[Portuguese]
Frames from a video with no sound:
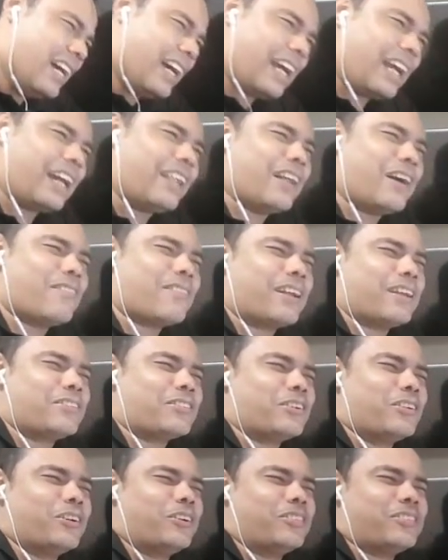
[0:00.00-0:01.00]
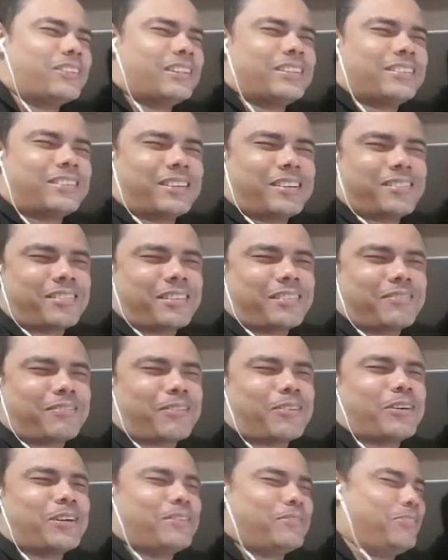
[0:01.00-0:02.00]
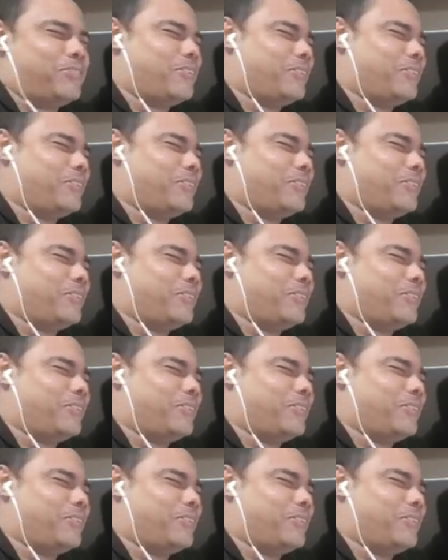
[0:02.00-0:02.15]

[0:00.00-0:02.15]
Canal Brasil Notícias, gente. Foi.